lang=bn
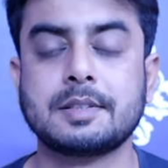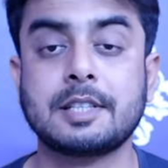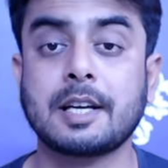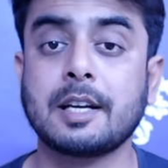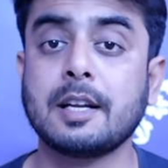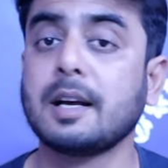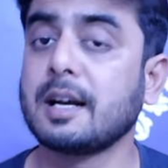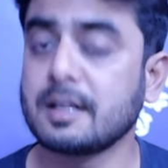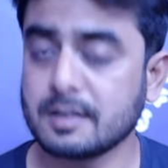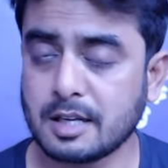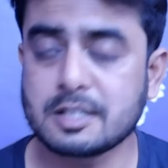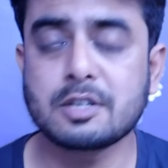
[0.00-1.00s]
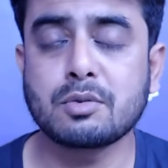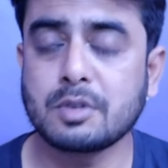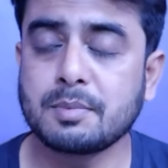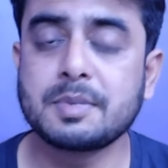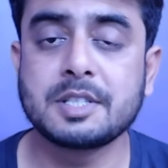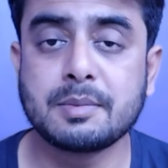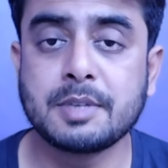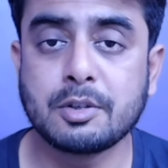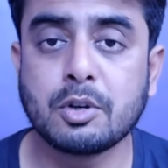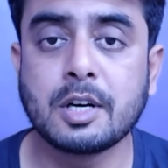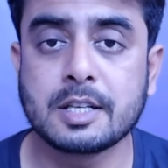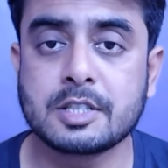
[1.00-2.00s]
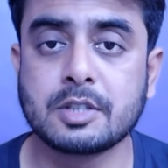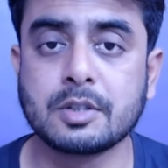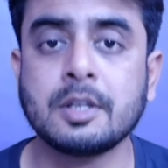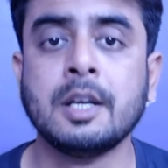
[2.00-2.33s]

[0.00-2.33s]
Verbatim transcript: সেখানে আশা করি বিজিবিও আছে